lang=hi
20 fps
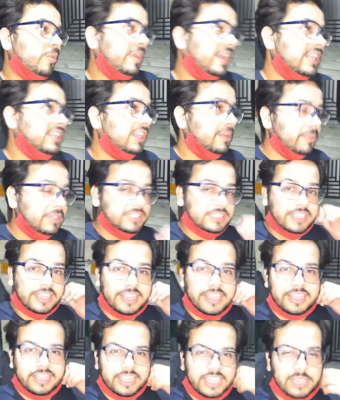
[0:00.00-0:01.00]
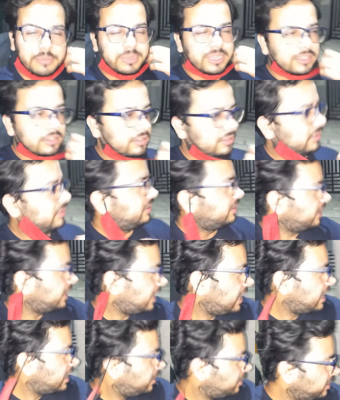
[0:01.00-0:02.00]
अभी रात के बज गए हैं करीबन
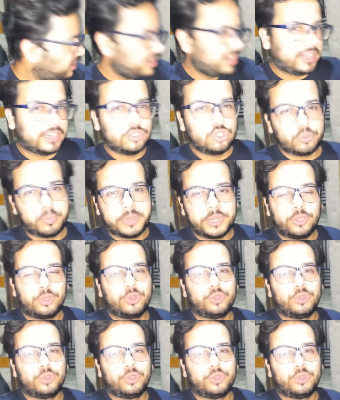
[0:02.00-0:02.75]
ग्यारह ग्यारह से ऊपर ही हो